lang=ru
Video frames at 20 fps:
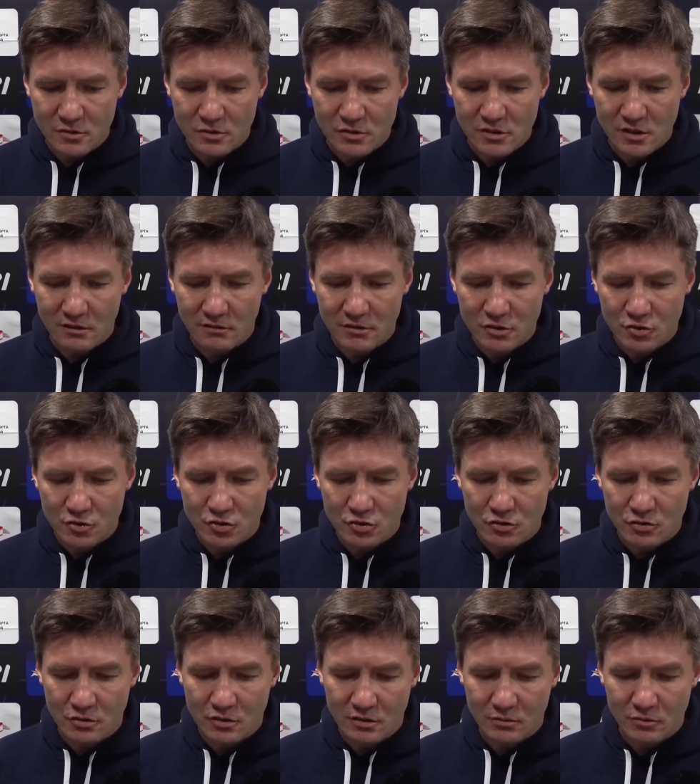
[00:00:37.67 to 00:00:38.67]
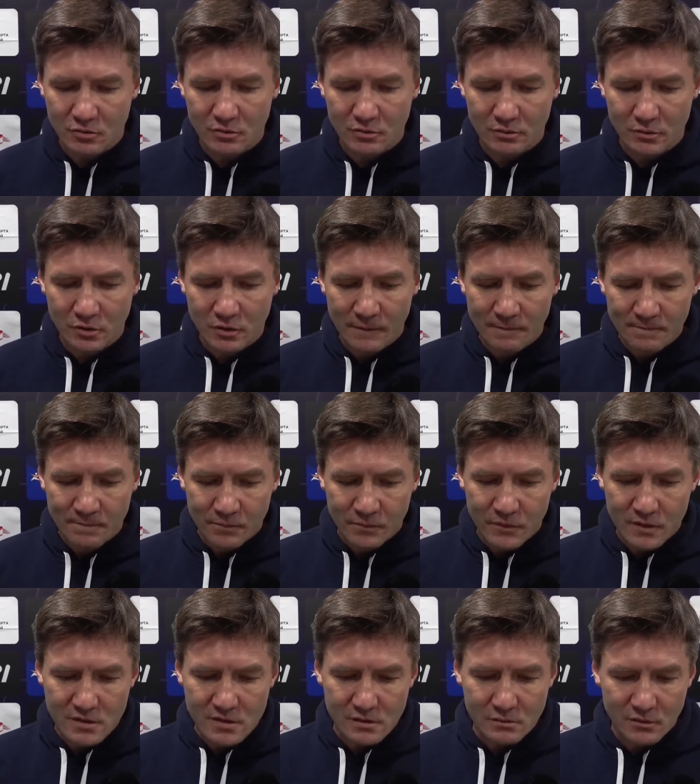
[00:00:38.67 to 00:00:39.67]
То есть я вижу, что там, ну,
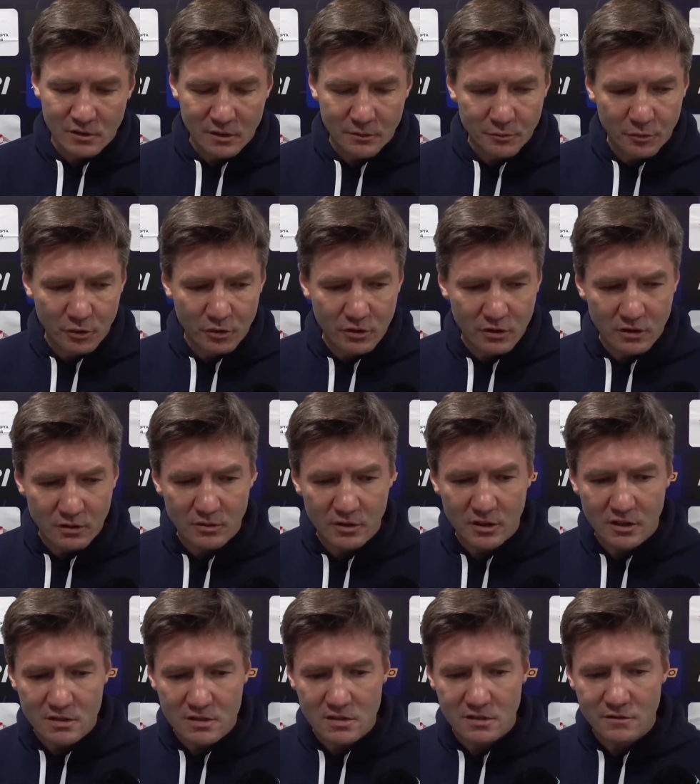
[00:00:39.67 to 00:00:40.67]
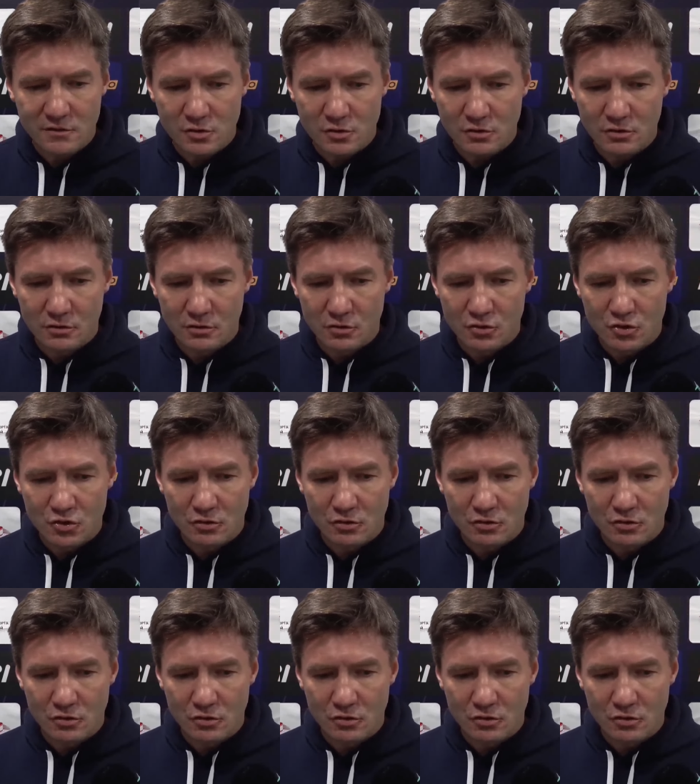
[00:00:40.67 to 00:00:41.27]
у нас там была полная доминация всю игру,